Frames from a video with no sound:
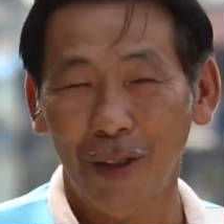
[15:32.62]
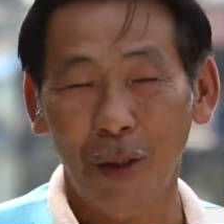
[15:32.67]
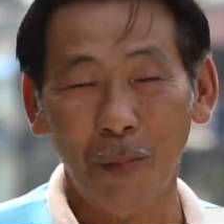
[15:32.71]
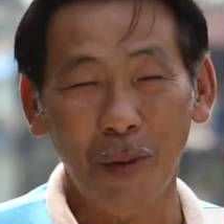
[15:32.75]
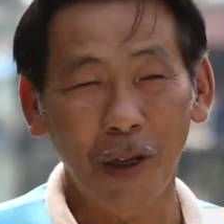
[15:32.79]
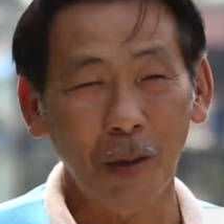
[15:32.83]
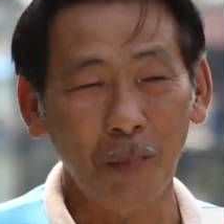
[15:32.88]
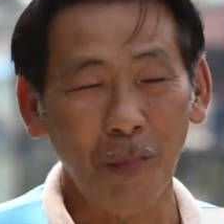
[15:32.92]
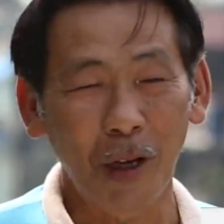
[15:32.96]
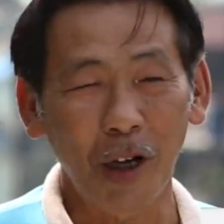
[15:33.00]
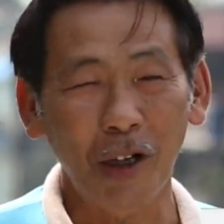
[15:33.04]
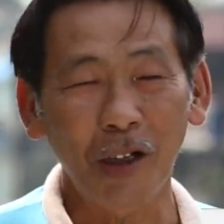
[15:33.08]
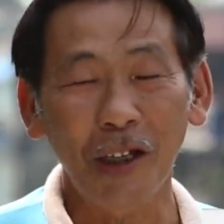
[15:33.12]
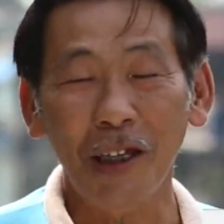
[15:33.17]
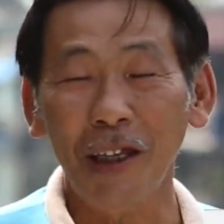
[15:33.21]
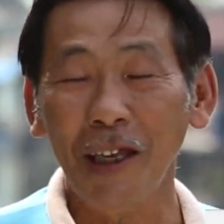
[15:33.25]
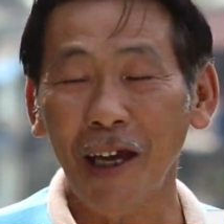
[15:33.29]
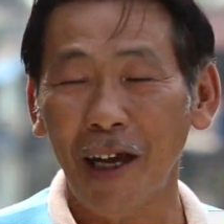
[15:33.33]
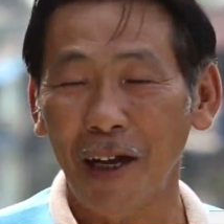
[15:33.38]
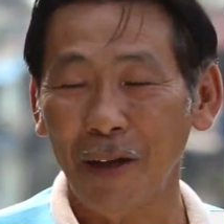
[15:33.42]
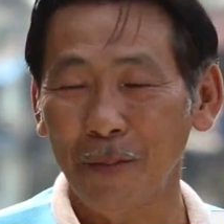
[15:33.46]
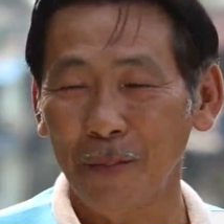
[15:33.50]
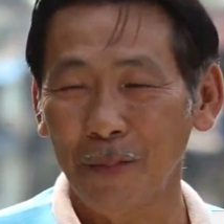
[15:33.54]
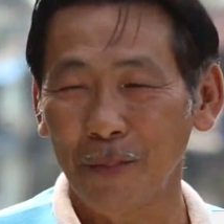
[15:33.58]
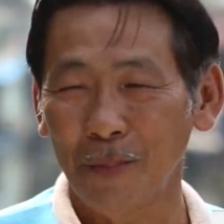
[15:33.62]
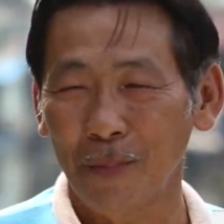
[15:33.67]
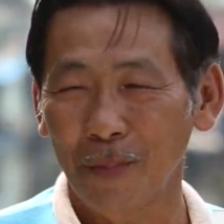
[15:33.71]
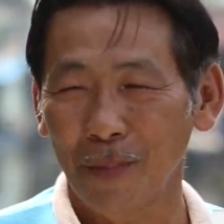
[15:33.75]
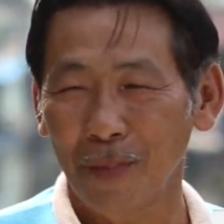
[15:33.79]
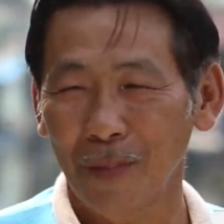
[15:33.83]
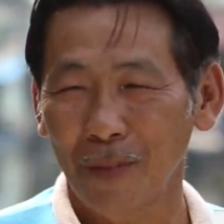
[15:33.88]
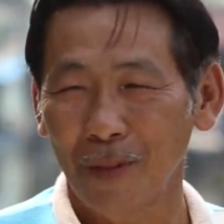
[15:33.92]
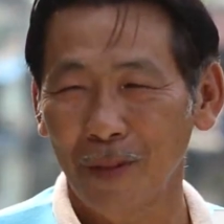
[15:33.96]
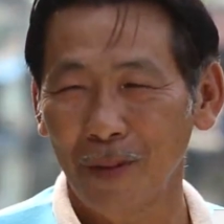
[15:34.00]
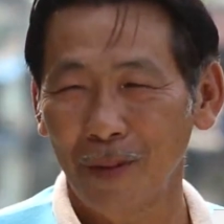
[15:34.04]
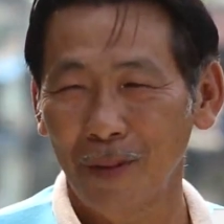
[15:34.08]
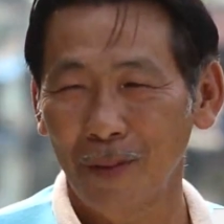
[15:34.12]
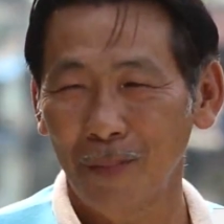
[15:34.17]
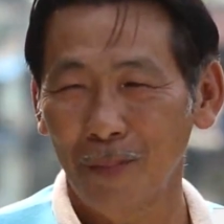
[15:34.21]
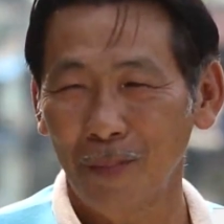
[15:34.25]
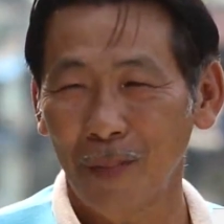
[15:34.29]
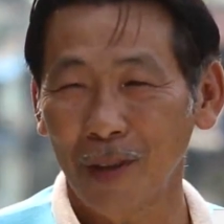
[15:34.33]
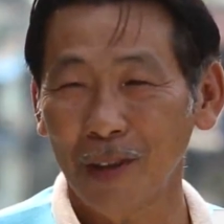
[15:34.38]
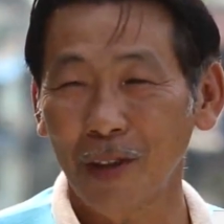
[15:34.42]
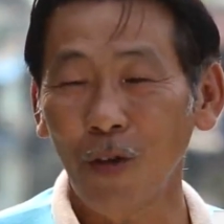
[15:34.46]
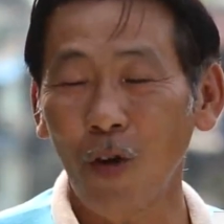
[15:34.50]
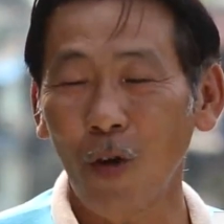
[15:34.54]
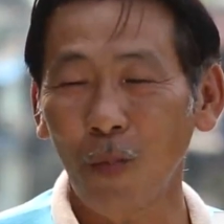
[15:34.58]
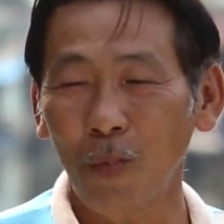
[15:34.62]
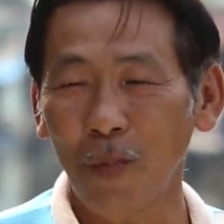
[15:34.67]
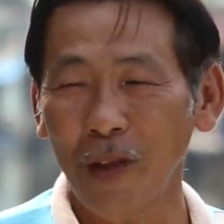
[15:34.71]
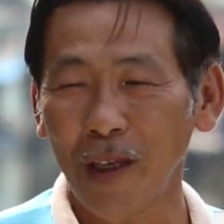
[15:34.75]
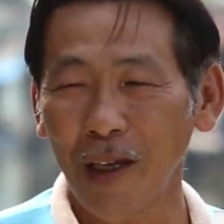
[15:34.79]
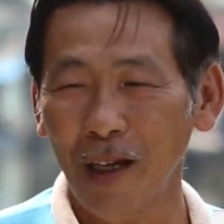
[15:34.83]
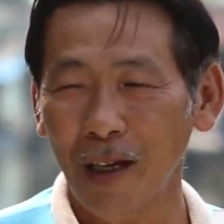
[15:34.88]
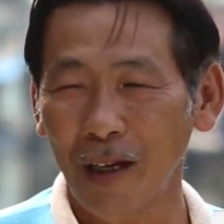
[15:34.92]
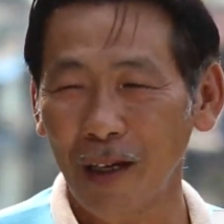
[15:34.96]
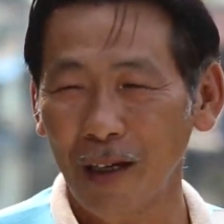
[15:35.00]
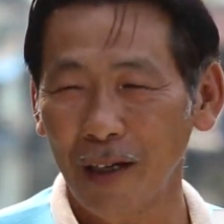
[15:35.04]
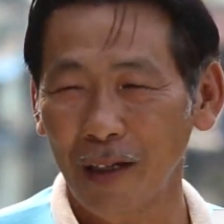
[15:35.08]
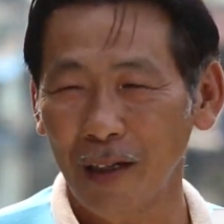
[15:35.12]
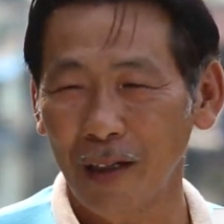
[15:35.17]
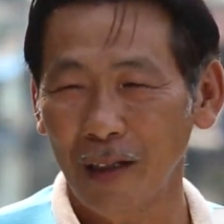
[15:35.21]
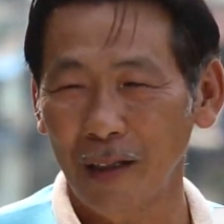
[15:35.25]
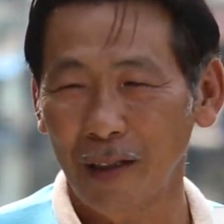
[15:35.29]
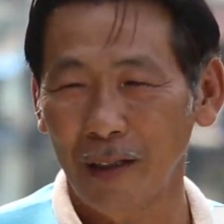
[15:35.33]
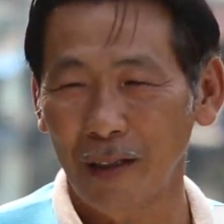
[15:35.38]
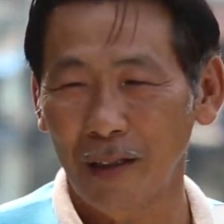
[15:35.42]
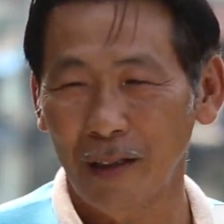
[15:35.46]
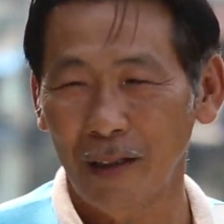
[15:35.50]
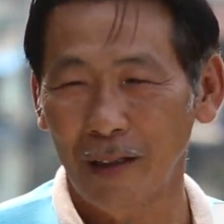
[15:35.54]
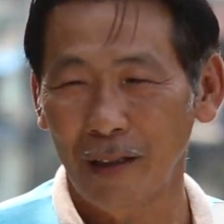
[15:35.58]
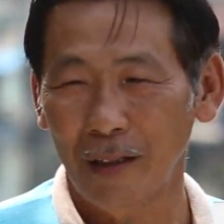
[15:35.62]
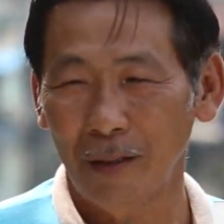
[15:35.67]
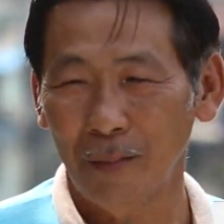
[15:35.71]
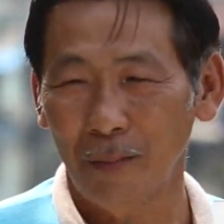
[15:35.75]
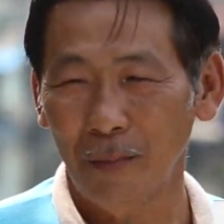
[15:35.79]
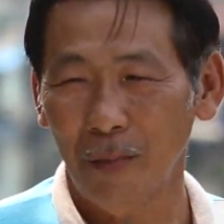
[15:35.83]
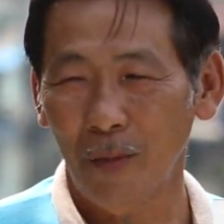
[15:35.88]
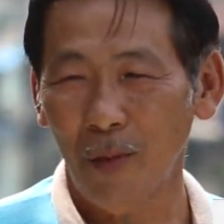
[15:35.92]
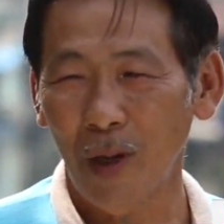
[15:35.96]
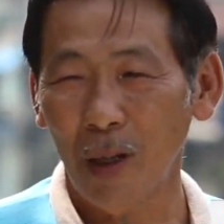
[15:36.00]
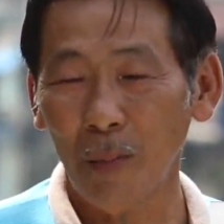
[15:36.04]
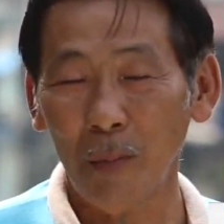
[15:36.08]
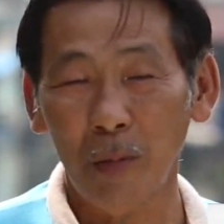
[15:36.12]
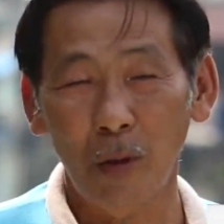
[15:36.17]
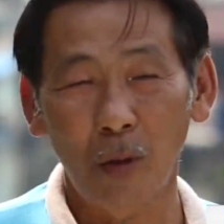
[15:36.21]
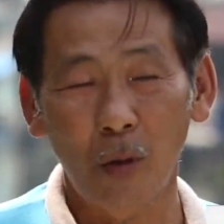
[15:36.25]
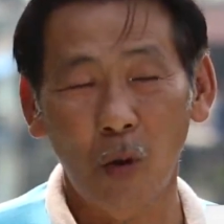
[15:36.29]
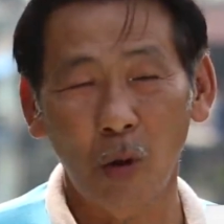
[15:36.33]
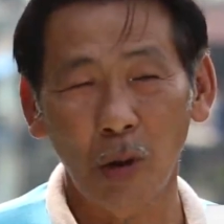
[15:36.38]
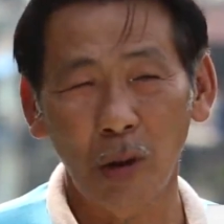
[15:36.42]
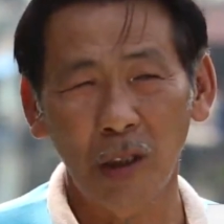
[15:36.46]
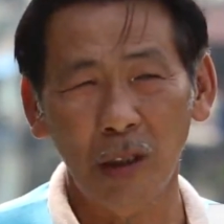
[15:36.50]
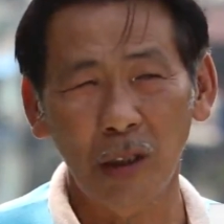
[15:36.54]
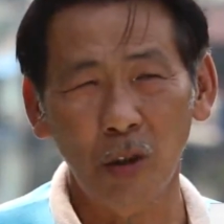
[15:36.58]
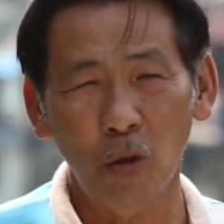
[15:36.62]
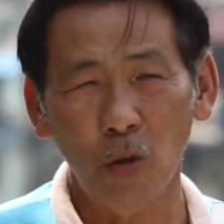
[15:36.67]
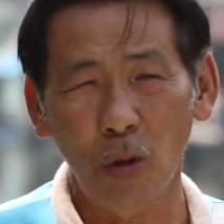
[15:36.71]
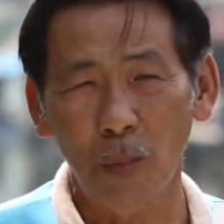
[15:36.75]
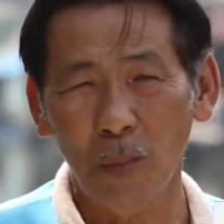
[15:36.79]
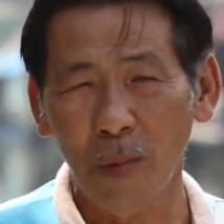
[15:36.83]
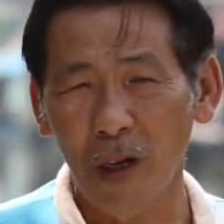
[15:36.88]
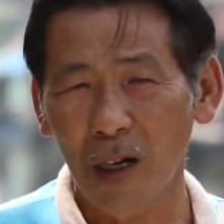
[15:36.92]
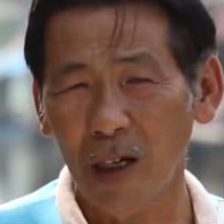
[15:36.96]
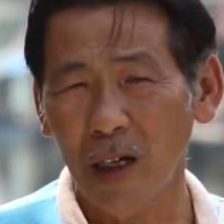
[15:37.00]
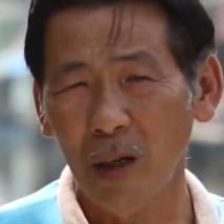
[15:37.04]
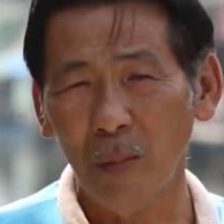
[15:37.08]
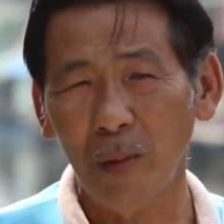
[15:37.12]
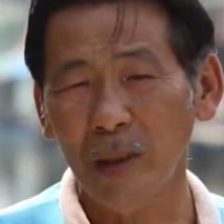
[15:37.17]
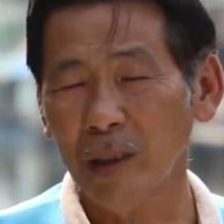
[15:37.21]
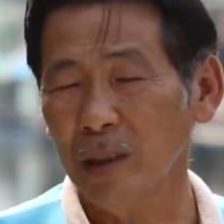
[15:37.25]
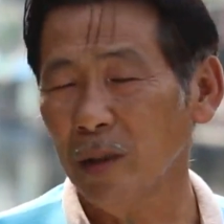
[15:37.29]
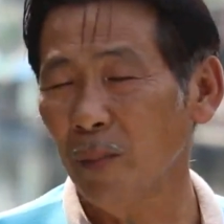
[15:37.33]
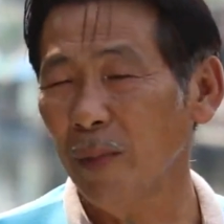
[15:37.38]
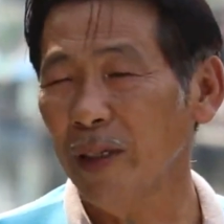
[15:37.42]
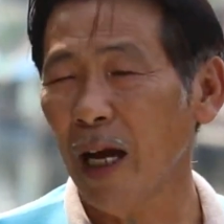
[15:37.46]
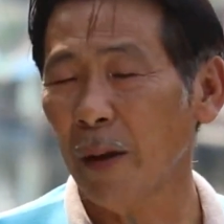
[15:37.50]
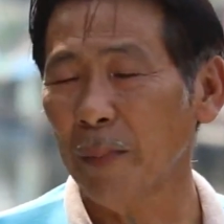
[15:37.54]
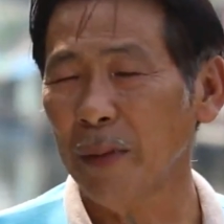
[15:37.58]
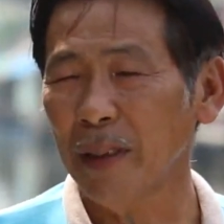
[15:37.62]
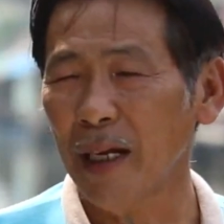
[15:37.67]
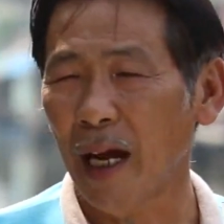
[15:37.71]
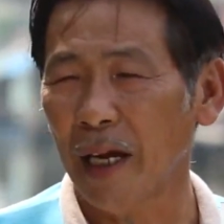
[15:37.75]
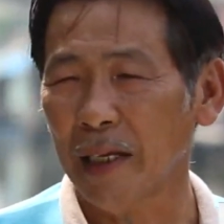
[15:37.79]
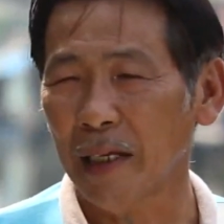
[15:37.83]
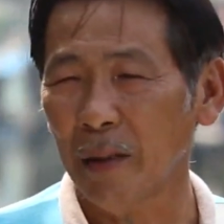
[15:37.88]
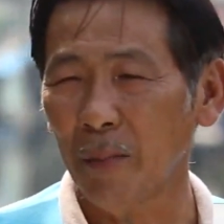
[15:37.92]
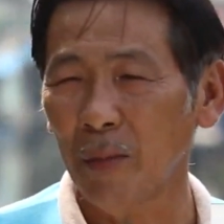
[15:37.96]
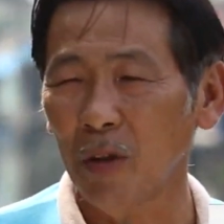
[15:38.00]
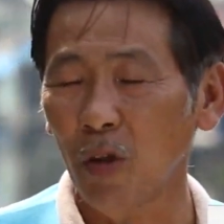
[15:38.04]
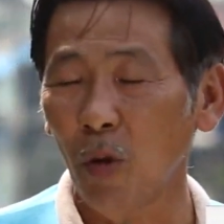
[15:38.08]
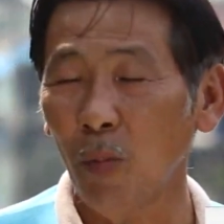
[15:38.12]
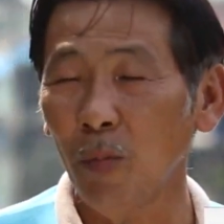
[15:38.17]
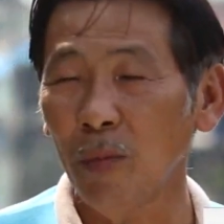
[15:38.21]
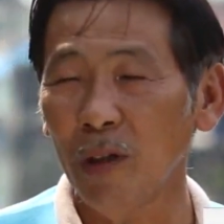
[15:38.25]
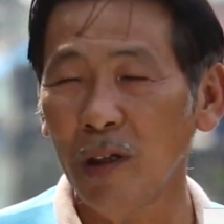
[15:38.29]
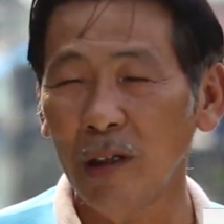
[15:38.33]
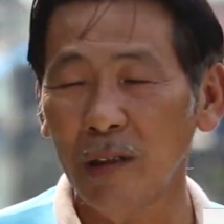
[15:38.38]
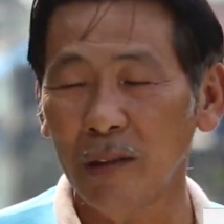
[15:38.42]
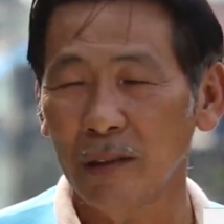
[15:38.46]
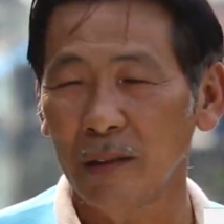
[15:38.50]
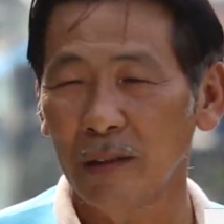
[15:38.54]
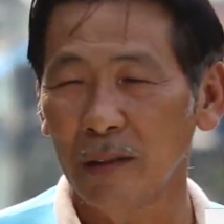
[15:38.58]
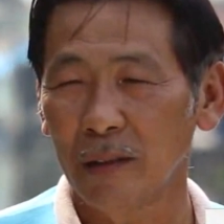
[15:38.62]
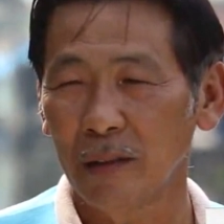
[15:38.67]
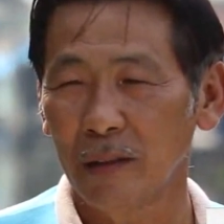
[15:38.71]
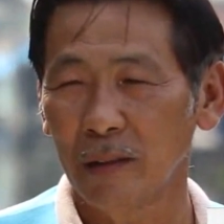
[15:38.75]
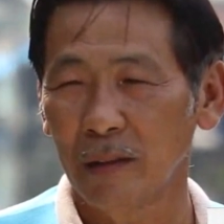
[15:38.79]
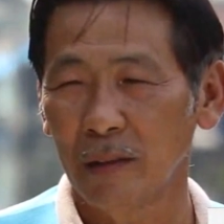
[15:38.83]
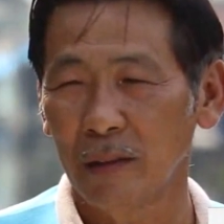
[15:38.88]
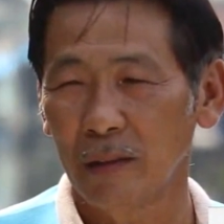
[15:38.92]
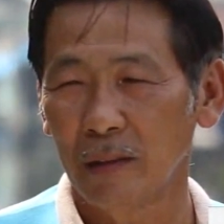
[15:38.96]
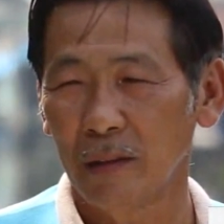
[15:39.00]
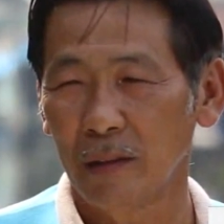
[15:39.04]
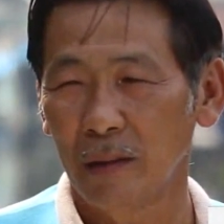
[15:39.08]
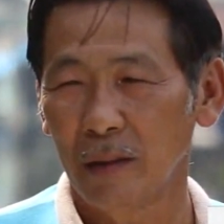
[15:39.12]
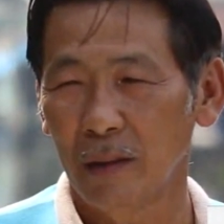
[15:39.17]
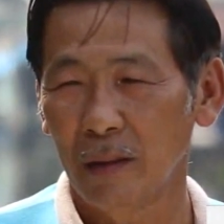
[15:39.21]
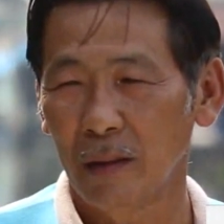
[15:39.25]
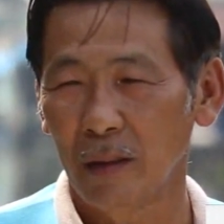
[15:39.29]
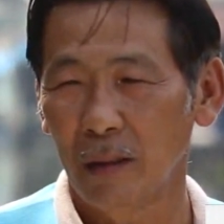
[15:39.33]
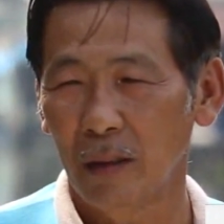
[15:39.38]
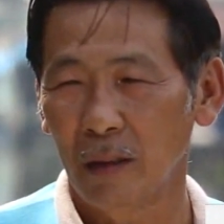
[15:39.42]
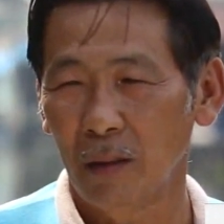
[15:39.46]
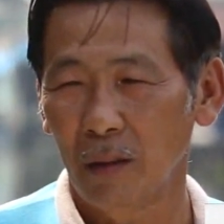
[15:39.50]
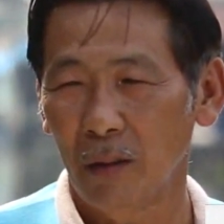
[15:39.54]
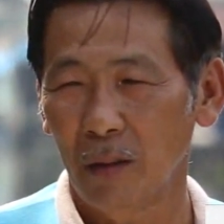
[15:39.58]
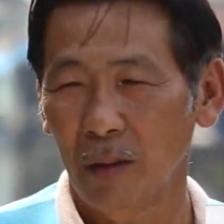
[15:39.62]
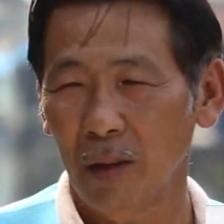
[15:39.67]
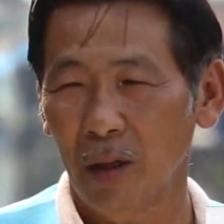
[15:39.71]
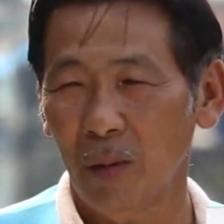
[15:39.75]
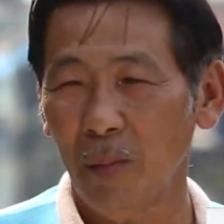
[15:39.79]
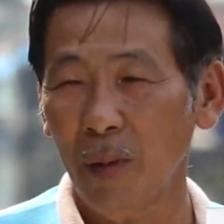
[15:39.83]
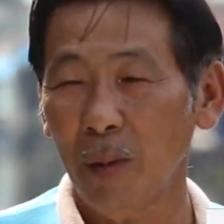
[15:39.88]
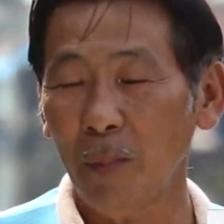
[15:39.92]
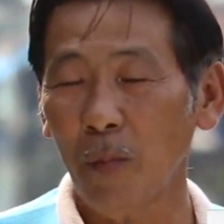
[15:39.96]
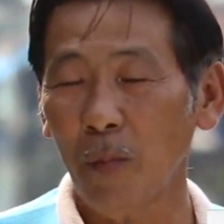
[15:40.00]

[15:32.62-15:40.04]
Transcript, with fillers: แต่มันมันก็ดีอ่ะมันสงบดีอ่ะว่าคนที่อยู่เนินแล้วจะไม่อยากไปไหนมันร่มรื่นแล้